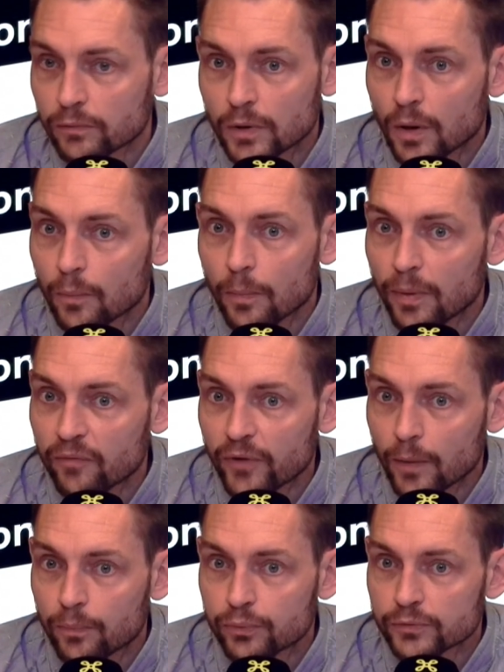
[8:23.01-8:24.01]
Voilà, on peut pas
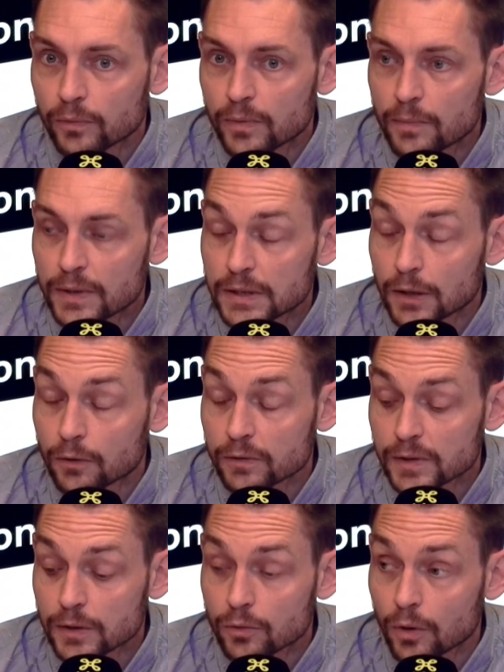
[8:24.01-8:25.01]
faire plus emblématique que
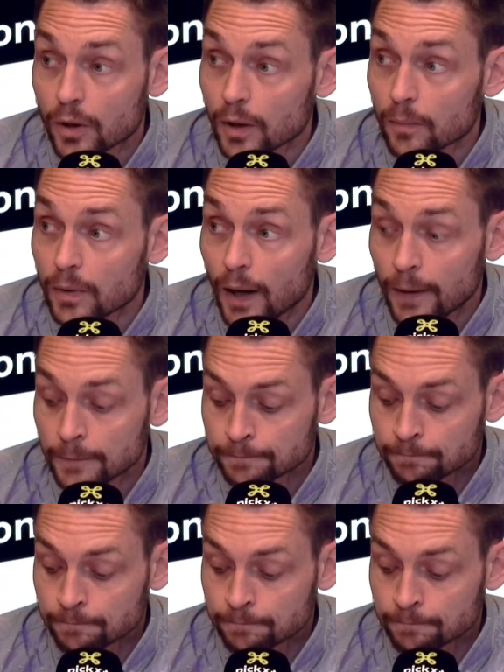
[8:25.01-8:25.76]
ces deux clubs-là.